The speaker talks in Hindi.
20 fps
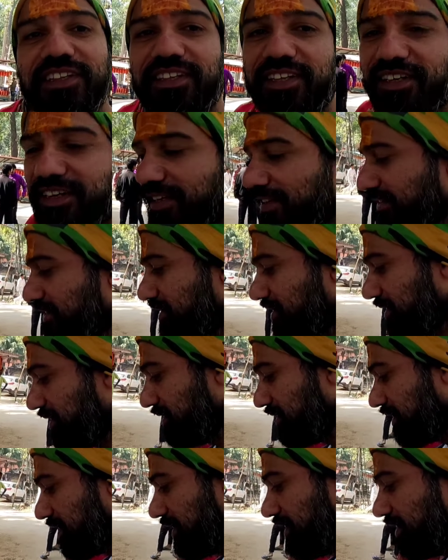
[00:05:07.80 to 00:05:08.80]
हैं चलते हैं कहीं अच्छी
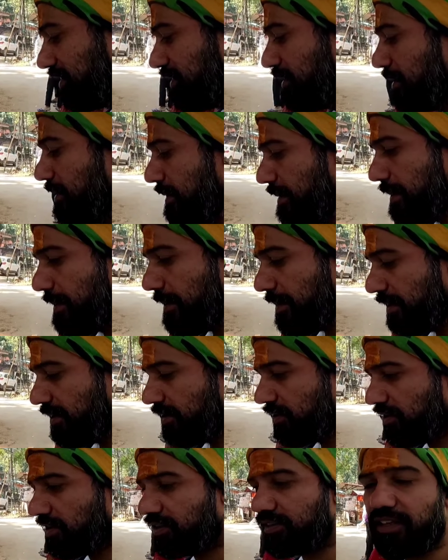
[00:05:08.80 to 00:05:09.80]
सी जगह
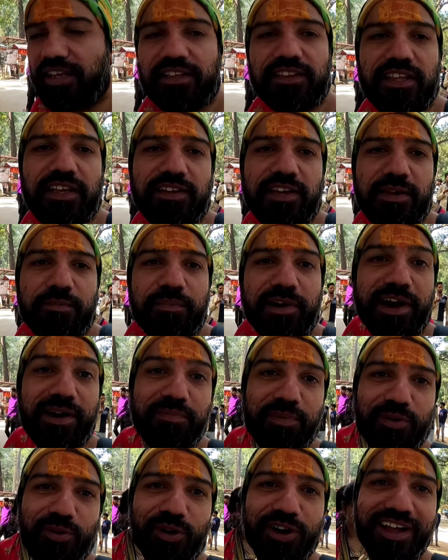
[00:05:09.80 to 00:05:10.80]
और देखते हैं कहीं
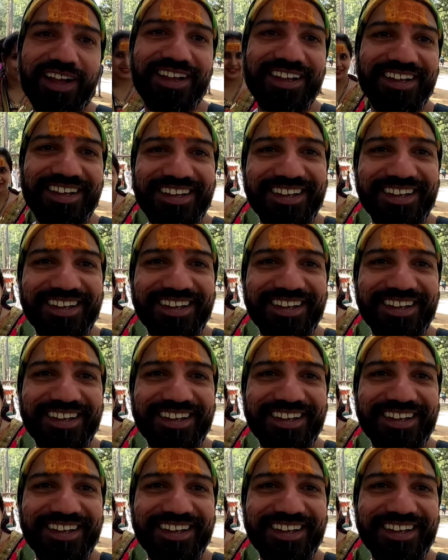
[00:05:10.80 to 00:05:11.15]
ब्रेड पकौड़ा